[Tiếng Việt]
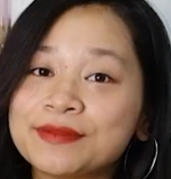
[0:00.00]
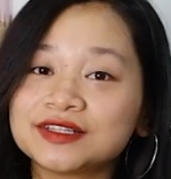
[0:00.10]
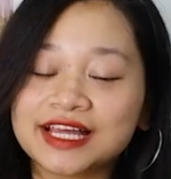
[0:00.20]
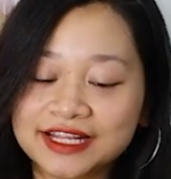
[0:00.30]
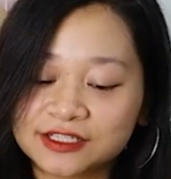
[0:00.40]

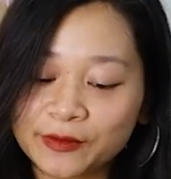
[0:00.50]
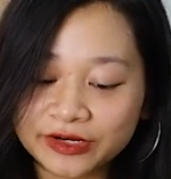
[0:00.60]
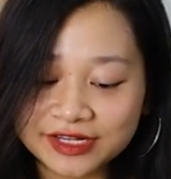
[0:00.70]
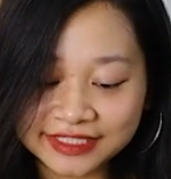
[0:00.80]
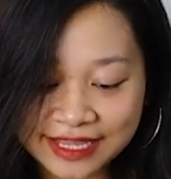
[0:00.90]
mở ra để cho mọi
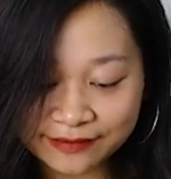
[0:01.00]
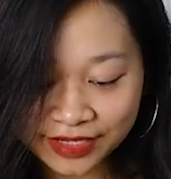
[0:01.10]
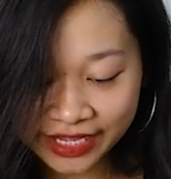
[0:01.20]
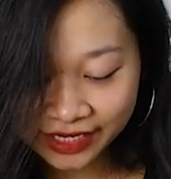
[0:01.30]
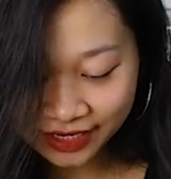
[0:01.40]
người xem
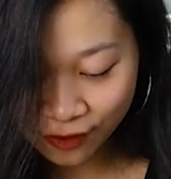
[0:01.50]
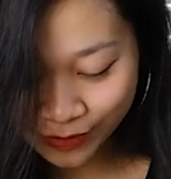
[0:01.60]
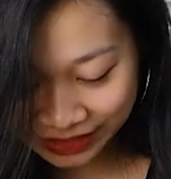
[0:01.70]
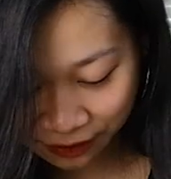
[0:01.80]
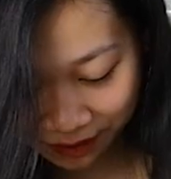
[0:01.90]
cái kết cấu
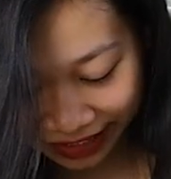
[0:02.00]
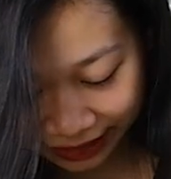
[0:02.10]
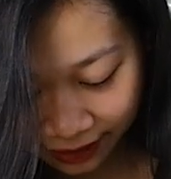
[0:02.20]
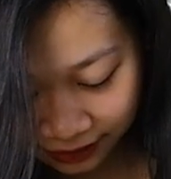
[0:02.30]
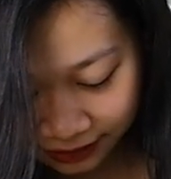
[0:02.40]
bên trong bánh
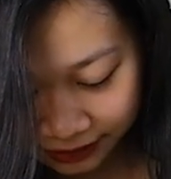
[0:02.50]
nhé.